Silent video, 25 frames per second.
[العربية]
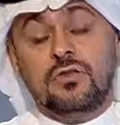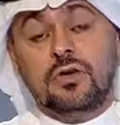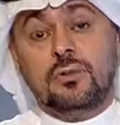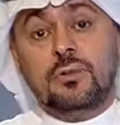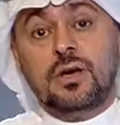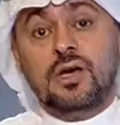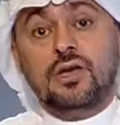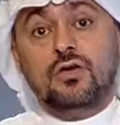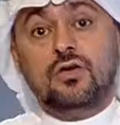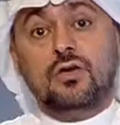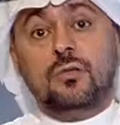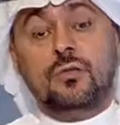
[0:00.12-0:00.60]
في
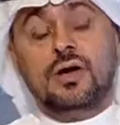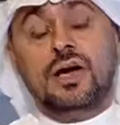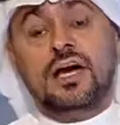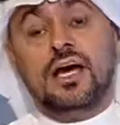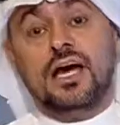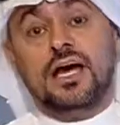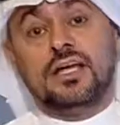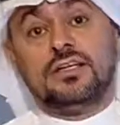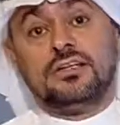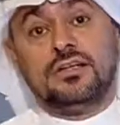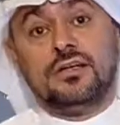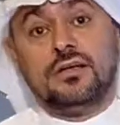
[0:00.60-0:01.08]
معلومة
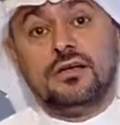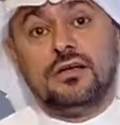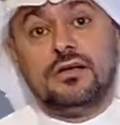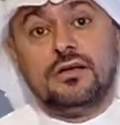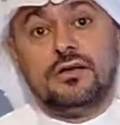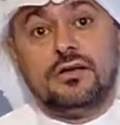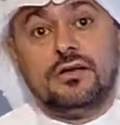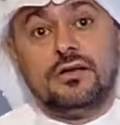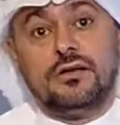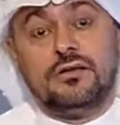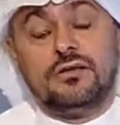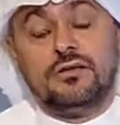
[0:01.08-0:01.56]
عادل
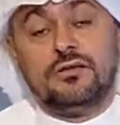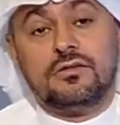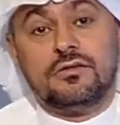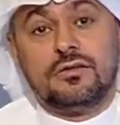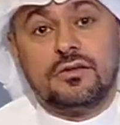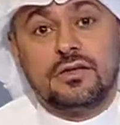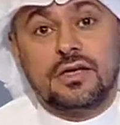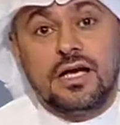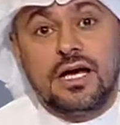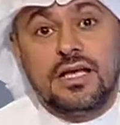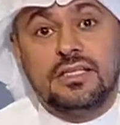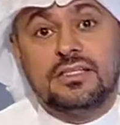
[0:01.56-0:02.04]

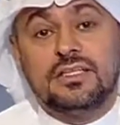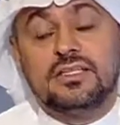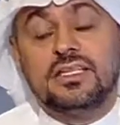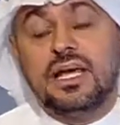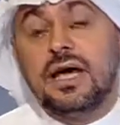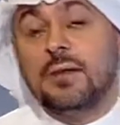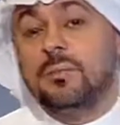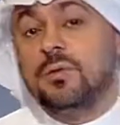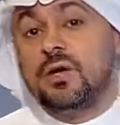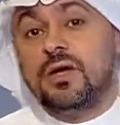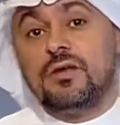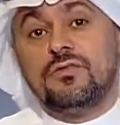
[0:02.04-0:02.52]
قاعد
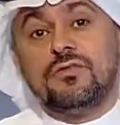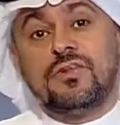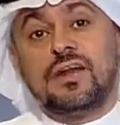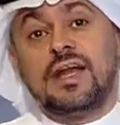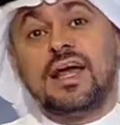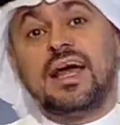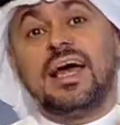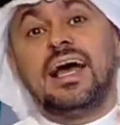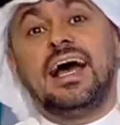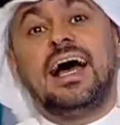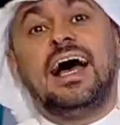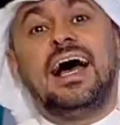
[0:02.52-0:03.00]
أتابع
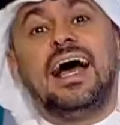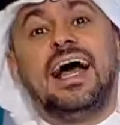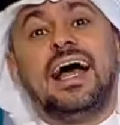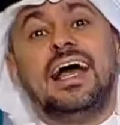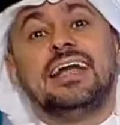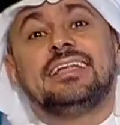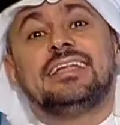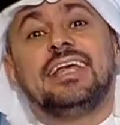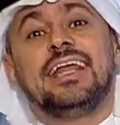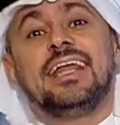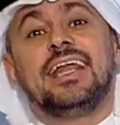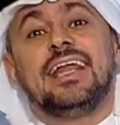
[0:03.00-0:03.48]
الفرق
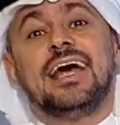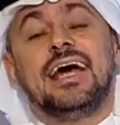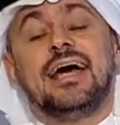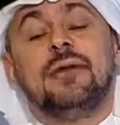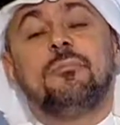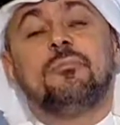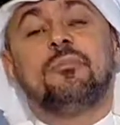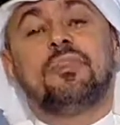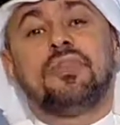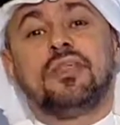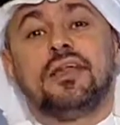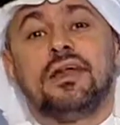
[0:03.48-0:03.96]
أحد
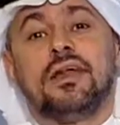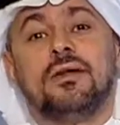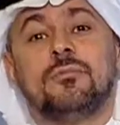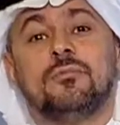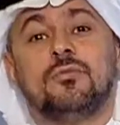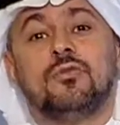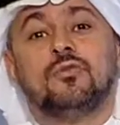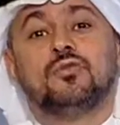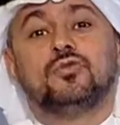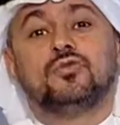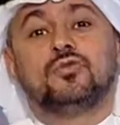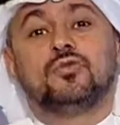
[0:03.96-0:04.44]
الأمثلة
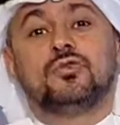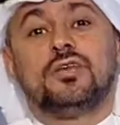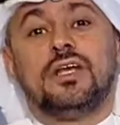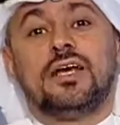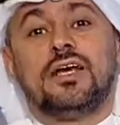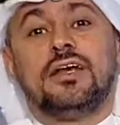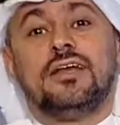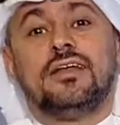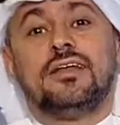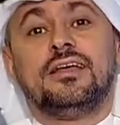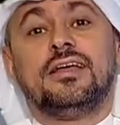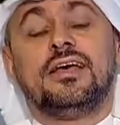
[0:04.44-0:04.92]

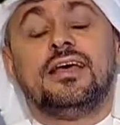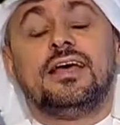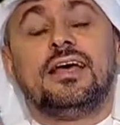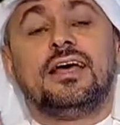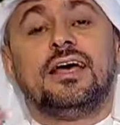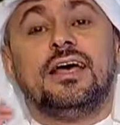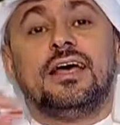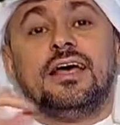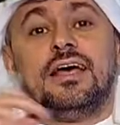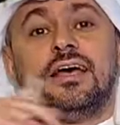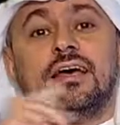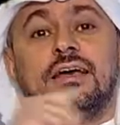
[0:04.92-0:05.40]
الموجودة
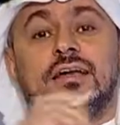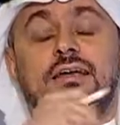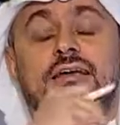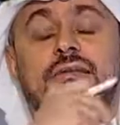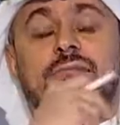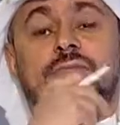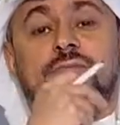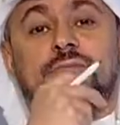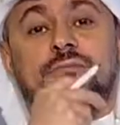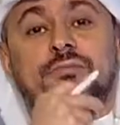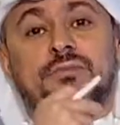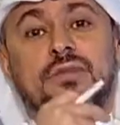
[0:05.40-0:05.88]

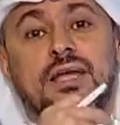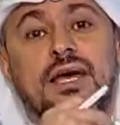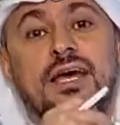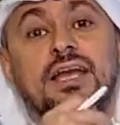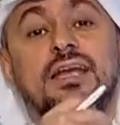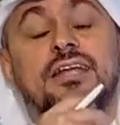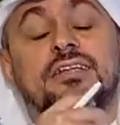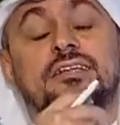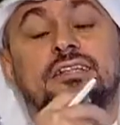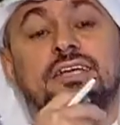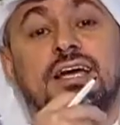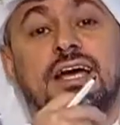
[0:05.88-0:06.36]

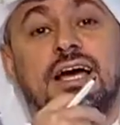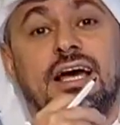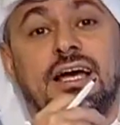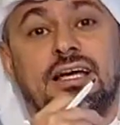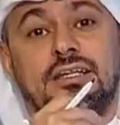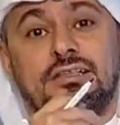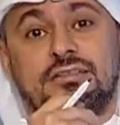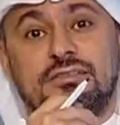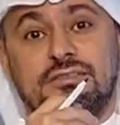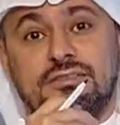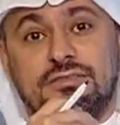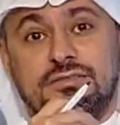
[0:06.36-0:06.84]

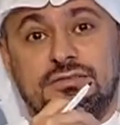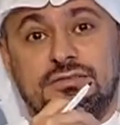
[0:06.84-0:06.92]
الاتحاد